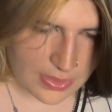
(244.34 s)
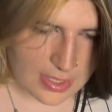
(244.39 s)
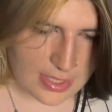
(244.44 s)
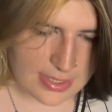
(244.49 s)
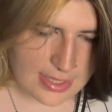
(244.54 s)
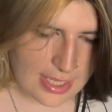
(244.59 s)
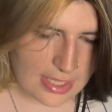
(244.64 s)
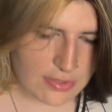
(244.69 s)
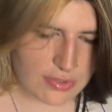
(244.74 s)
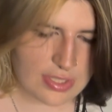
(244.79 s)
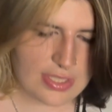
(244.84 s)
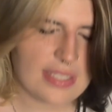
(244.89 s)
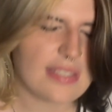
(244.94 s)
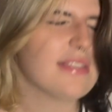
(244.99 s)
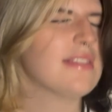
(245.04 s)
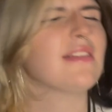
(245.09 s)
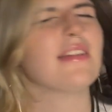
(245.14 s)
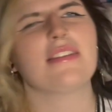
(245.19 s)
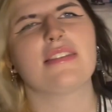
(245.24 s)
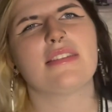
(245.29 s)
Dadurch,
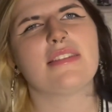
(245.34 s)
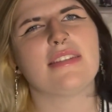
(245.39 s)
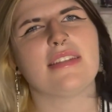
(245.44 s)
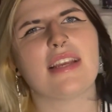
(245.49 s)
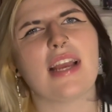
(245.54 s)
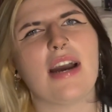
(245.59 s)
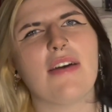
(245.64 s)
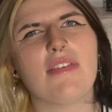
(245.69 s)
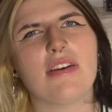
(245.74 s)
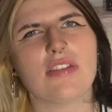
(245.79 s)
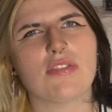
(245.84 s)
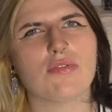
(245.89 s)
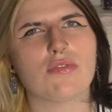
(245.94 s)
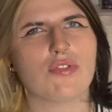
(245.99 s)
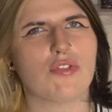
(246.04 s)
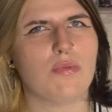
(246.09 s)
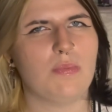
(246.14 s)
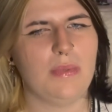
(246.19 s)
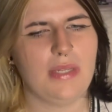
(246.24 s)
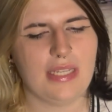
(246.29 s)
dass, dass die Cover so
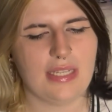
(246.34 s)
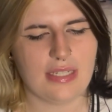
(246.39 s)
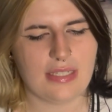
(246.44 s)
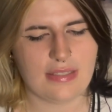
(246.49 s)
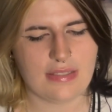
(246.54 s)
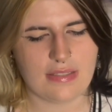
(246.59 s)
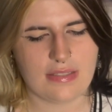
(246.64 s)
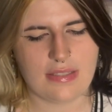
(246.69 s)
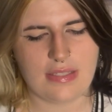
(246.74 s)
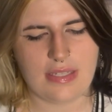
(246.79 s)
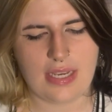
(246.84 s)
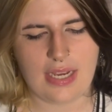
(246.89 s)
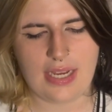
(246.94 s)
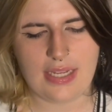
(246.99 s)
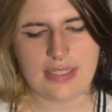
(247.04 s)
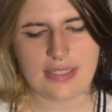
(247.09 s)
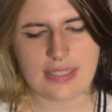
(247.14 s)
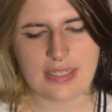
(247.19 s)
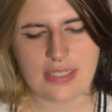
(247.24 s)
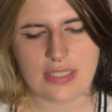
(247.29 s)
spiegeln, sind sie
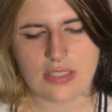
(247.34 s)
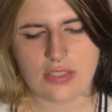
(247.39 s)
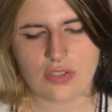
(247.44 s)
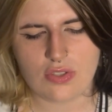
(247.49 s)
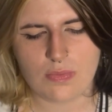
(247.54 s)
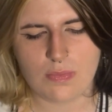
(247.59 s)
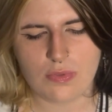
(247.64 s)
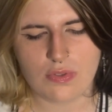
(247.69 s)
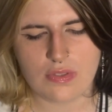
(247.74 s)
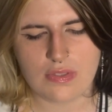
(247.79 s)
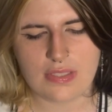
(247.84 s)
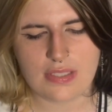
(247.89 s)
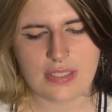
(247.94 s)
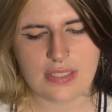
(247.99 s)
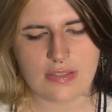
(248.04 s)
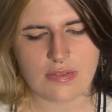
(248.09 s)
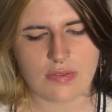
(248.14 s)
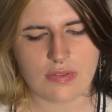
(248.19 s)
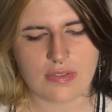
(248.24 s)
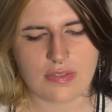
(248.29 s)
halt recht schmutzig.
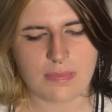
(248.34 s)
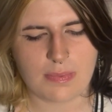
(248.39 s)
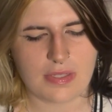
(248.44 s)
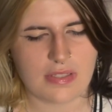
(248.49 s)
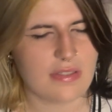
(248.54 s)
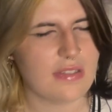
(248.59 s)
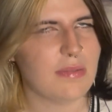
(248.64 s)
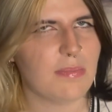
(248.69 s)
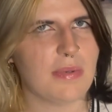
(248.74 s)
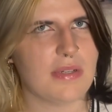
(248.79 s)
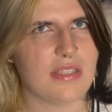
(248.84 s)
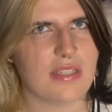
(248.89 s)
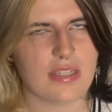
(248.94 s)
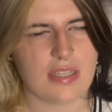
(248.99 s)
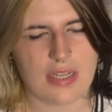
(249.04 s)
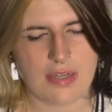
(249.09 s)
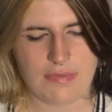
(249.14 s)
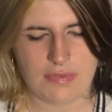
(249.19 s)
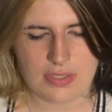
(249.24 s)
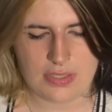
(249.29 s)
Also das passiert bei den
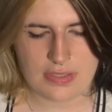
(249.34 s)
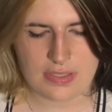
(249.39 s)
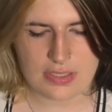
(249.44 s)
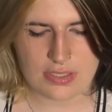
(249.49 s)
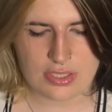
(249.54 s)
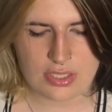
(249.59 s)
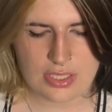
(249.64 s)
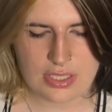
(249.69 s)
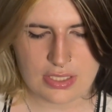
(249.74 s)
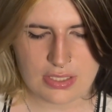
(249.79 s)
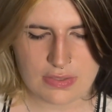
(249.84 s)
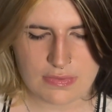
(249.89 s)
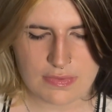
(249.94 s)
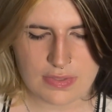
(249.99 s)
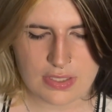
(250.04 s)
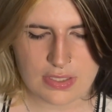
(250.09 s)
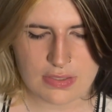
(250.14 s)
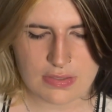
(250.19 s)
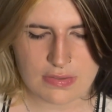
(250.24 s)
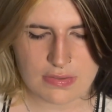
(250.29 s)
Covern sehr schnell,
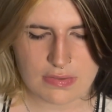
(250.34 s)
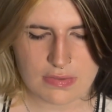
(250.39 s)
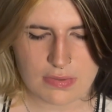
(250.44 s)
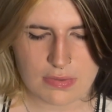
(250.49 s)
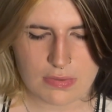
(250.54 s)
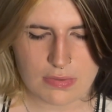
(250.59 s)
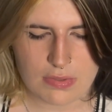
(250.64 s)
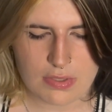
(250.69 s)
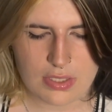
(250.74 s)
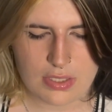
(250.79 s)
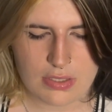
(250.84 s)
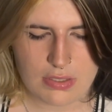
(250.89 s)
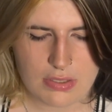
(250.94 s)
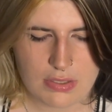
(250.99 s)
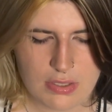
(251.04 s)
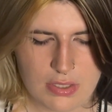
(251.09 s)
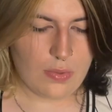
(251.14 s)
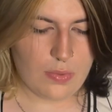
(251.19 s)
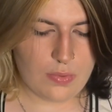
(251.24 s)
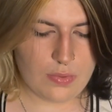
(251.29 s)
deswegen ist es auch okay.
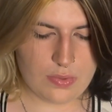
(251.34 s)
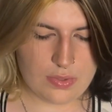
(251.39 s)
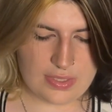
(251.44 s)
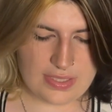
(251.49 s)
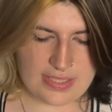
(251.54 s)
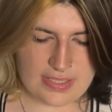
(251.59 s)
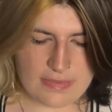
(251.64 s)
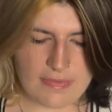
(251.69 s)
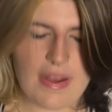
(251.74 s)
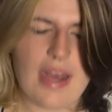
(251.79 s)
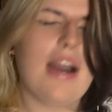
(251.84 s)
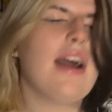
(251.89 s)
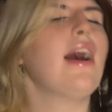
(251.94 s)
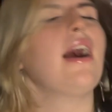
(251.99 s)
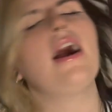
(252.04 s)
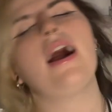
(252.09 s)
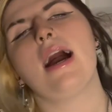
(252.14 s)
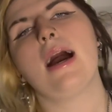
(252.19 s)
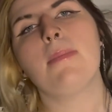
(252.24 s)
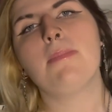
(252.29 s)
Und
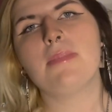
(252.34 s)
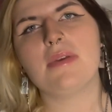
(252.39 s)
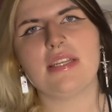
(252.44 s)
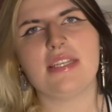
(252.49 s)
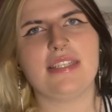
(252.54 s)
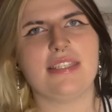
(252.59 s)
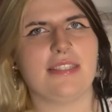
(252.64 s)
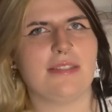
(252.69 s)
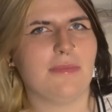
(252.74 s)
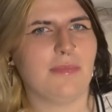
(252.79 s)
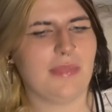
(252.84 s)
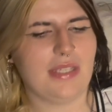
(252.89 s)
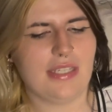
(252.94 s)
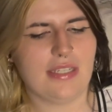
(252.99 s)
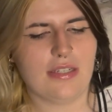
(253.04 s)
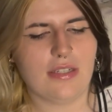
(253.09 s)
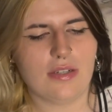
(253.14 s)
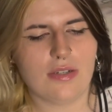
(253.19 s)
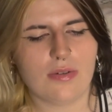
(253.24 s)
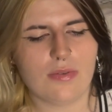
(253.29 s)
zwar habe ich
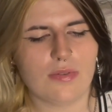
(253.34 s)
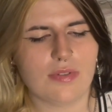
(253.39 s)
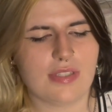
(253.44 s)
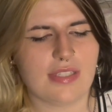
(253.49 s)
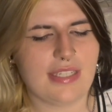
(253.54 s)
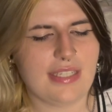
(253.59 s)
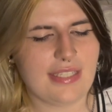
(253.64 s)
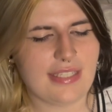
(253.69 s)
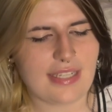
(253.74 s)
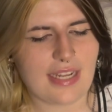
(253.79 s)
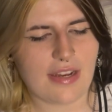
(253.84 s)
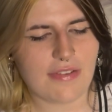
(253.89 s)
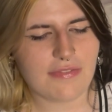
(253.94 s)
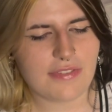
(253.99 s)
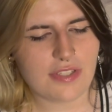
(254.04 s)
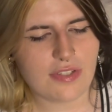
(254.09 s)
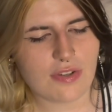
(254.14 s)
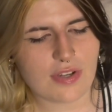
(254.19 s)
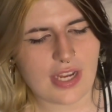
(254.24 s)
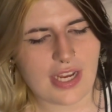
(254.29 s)
mir, und ich darf
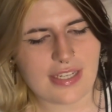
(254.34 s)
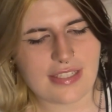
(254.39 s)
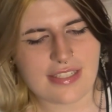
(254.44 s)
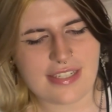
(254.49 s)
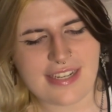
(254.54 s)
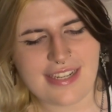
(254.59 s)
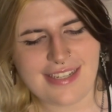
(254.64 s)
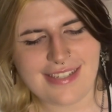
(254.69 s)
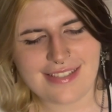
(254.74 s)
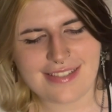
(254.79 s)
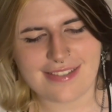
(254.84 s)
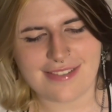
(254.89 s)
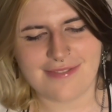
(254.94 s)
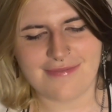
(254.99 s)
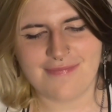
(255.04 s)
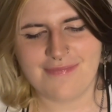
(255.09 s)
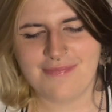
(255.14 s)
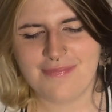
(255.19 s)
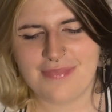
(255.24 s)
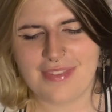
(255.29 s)
die noch gar nicht
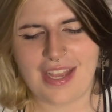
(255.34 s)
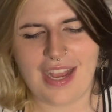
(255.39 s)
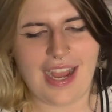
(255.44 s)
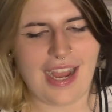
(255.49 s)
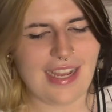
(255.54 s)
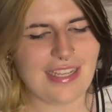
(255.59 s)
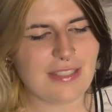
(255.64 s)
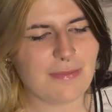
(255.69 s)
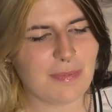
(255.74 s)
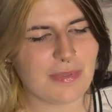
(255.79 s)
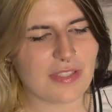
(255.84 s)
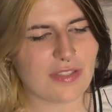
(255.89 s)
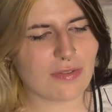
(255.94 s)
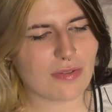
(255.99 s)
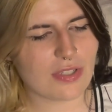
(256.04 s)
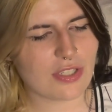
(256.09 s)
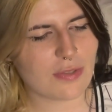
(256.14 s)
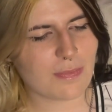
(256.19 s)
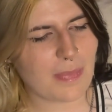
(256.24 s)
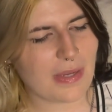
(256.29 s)
lesen, aber ich bin so
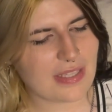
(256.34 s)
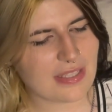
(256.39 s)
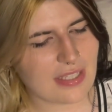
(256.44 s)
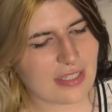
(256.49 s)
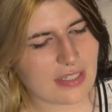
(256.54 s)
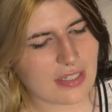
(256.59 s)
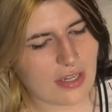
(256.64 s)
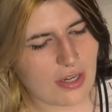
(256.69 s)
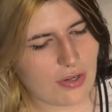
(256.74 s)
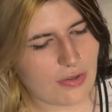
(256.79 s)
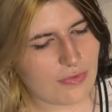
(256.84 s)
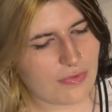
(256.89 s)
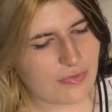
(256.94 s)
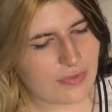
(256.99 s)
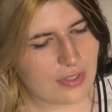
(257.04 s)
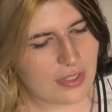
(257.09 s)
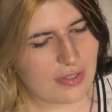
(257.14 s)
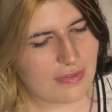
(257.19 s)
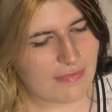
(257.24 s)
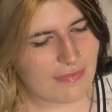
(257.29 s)
gespannt darauf,
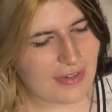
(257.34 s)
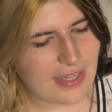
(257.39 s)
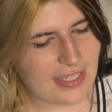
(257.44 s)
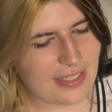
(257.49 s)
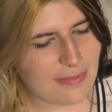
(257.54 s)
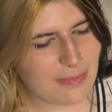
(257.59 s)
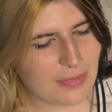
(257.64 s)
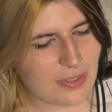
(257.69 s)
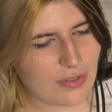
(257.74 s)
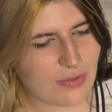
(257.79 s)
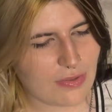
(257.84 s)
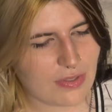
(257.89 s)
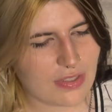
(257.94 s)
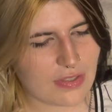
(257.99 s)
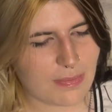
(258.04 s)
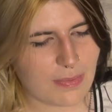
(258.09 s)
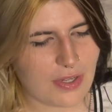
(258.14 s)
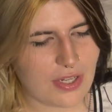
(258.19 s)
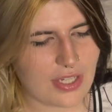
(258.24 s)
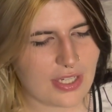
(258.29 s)
weil ich mich schon
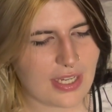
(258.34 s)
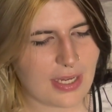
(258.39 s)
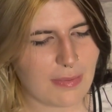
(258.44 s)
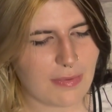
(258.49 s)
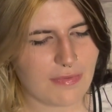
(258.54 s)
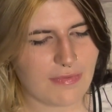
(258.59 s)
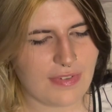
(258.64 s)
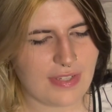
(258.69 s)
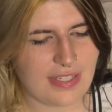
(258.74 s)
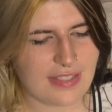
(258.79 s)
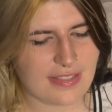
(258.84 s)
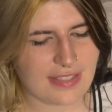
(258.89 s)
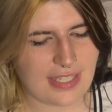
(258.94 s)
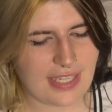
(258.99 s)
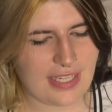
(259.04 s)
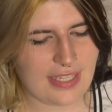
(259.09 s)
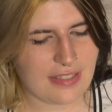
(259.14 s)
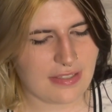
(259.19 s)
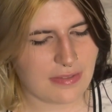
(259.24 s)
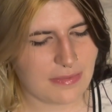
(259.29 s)
gespoilert habe, um wen es
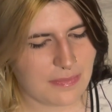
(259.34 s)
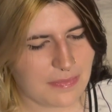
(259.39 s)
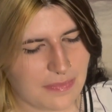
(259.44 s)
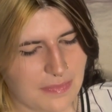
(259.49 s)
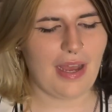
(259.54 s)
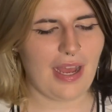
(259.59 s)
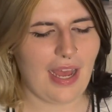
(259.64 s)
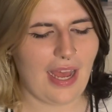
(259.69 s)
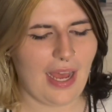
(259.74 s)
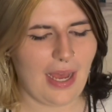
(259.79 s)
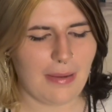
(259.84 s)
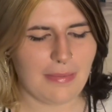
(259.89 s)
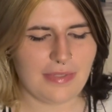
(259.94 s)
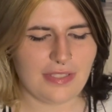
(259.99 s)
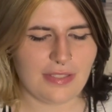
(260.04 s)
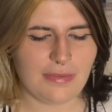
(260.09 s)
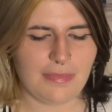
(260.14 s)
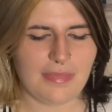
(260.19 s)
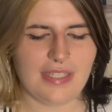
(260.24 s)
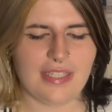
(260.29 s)
geht, habe
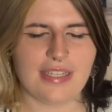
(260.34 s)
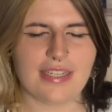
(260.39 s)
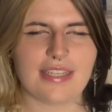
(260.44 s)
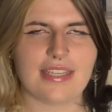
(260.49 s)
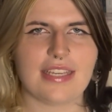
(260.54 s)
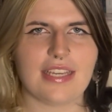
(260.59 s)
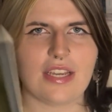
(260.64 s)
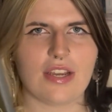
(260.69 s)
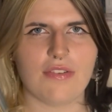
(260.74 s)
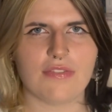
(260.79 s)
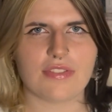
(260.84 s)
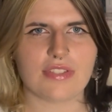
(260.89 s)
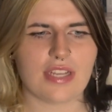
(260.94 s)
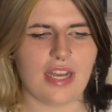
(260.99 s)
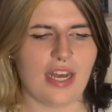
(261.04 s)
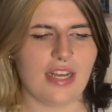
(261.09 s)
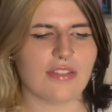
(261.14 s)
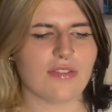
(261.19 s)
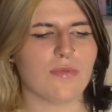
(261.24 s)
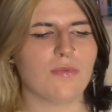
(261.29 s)
ich mir King of
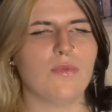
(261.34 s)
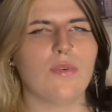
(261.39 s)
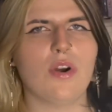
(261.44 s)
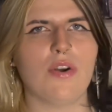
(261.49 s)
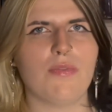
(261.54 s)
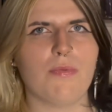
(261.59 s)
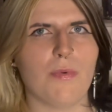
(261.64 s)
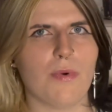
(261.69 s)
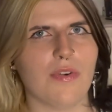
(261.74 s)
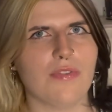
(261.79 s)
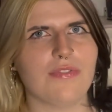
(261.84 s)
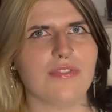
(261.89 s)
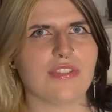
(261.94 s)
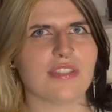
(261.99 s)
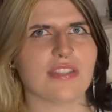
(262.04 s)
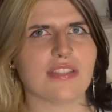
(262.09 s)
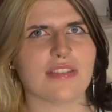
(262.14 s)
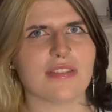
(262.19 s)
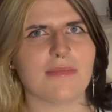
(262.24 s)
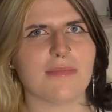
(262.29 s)
Scars und War of
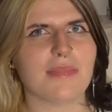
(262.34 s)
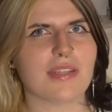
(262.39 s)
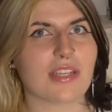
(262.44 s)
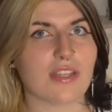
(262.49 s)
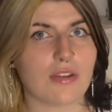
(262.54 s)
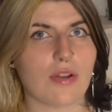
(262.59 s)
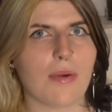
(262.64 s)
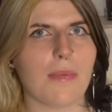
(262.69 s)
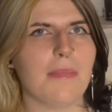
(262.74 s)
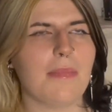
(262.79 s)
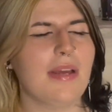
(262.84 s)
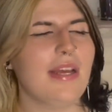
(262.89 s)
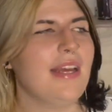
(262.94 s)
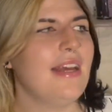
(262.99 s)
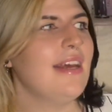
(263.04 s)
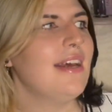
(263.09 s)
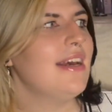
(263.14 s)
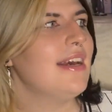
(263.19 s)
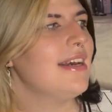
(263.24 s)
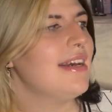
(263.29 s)
Wolves mitgenommen.
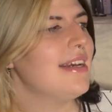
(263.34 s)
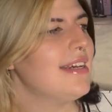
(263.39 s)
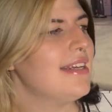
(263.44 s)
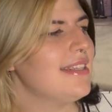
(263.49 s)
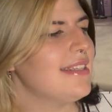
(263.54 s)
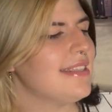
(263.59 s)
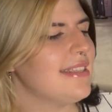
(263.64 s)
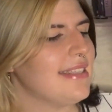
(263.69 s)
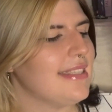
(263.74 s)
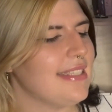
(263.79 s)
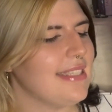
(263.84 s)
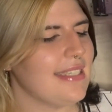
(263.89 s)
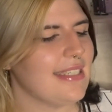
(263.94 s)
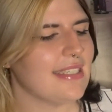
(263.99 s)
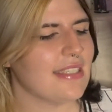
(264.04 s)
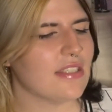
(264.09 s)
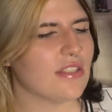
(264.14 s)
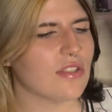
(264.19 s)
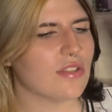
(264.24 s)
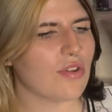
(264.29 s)

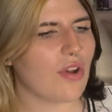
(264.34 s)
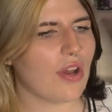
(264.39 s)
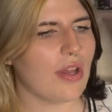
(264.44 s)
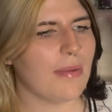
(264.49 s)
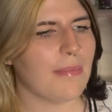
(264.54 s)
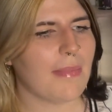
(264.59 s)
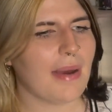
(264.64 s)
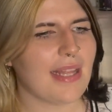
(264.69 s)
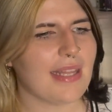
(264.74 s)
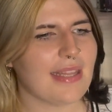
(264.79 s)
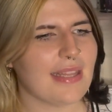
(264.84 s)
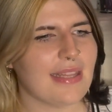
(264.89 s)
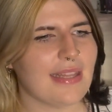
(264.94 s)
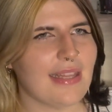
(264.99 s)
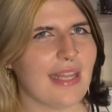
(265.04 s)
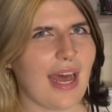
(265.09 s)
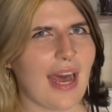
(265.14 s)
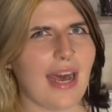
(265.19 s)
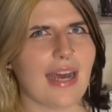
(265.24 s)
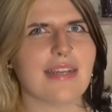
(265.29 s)
Die soll man
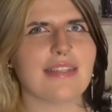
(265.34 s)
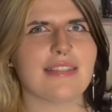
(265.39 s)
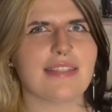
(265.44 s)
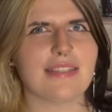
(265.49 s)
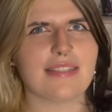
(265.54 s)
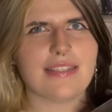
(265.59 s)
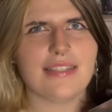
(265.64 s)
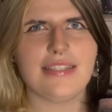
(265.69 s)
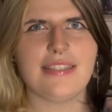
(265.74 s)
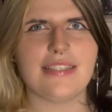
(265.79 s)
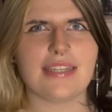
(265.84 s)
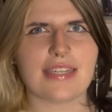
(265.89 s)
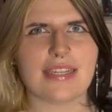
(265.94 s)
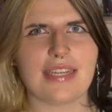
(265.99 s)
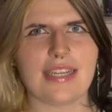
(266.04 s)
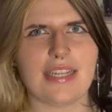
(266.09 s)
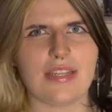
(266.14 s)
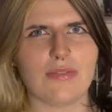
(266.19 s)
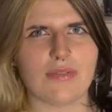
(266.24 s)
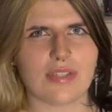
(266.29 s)
nach das Lied der
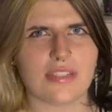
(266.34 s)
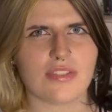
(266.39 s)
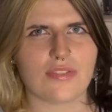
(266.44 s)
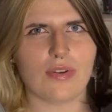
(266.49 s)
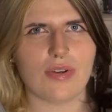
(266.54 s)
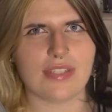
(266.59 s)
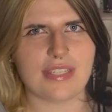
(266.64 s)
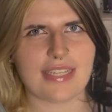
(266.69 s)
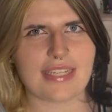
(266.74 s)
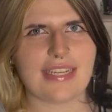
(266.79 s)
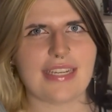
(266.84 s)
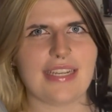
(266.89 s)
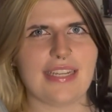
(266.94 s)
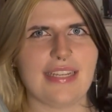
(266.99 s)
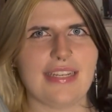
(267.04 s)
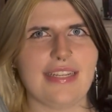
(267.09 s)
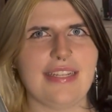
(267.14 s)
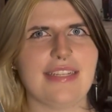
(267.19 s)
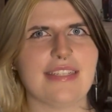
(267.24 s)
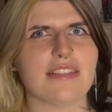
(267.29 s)
Krähen und das Gold der
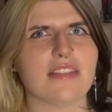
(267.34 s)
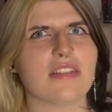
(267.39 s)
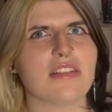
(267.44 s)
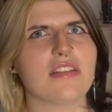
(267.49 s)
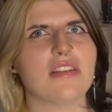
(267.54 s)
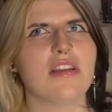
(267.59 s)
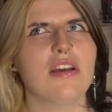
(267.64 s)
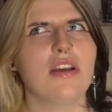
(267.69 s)
Krähen lesen.